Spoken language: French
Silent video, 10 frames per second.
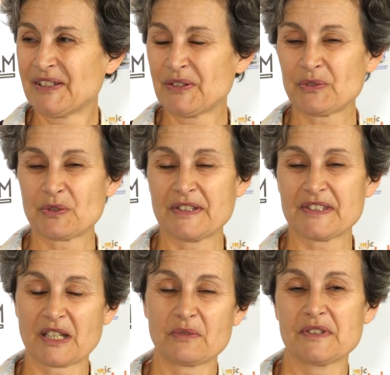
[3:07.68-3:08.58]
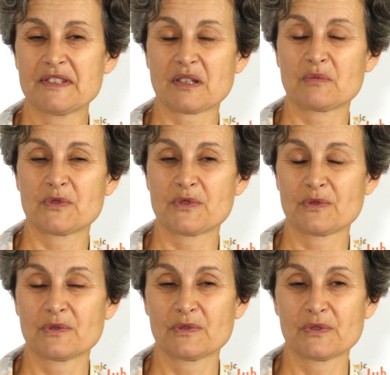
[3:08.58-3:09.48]
tous les circuits de
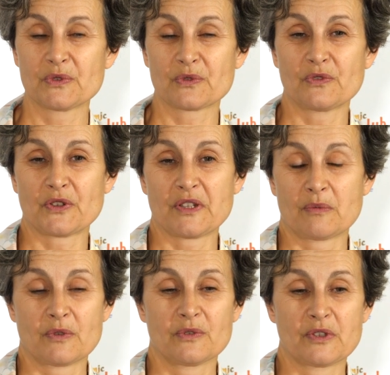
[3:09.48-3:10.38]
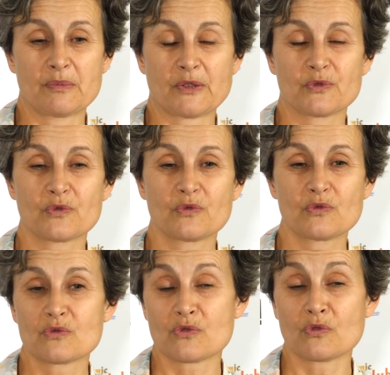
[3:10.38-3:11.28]
distribution, donc forcément, on n'est pas
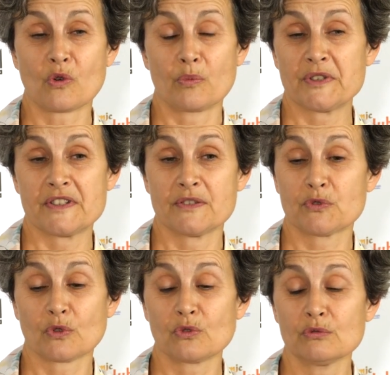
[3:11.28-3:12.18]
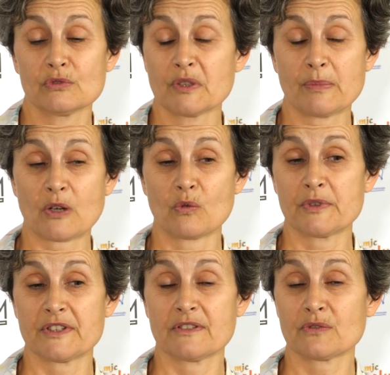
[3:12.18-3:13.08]
toujours compétitif sur tout. On n'est pas
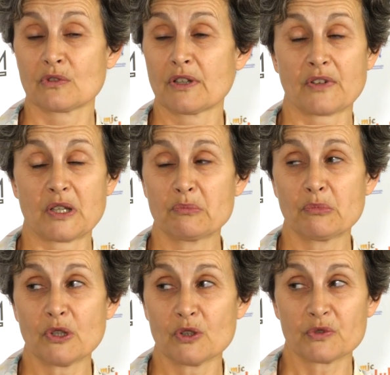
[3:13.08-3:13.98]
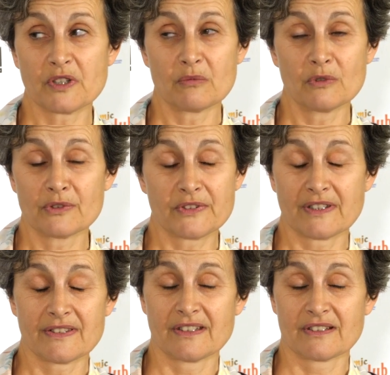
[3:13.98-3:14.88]
compétitif sur les frais de port, notamment.
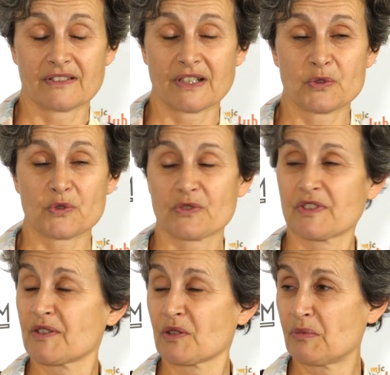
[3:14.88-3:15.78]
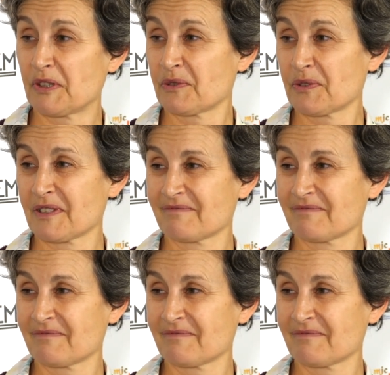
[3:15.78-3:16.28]
Ça, c'est quelque chose d'assez compliqué aussi.